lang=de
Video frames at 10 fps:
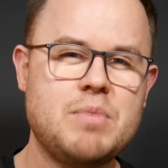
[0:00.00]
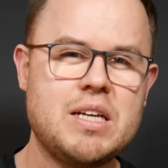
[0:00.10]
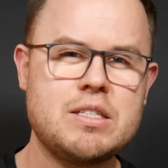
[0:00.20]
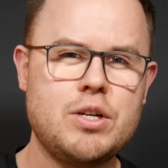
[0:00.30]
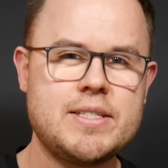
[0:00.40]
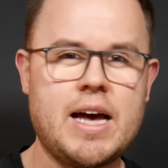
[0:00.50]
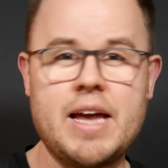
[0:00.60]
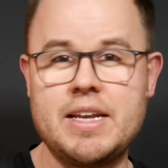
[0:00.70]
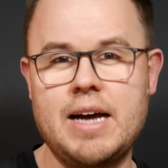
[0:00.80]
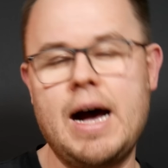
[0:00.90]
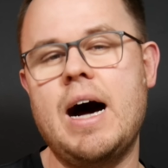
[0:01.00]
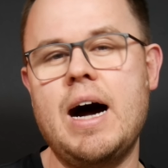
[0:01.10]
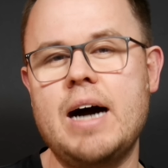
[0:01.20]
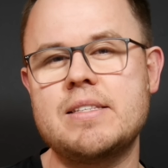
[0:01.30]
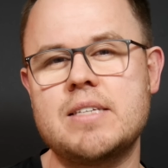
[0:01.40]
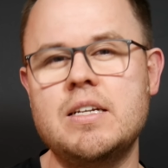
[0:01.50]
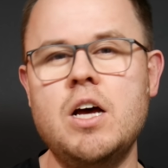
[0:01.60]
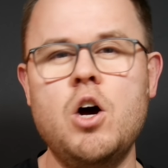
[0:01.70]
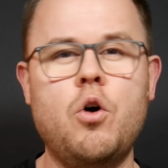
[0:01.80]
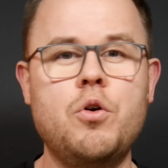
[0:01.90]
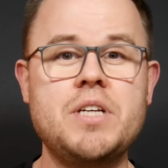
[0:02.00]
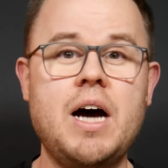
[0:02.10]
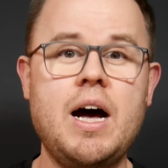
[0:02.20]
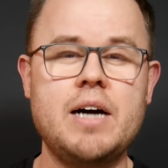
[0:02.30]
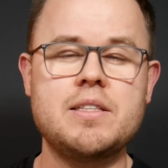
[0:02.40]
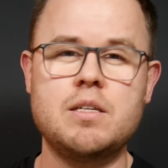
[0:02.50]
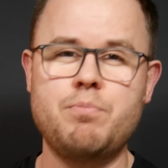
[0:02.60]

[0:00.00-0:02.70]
Jahr soll es einen A18 und A18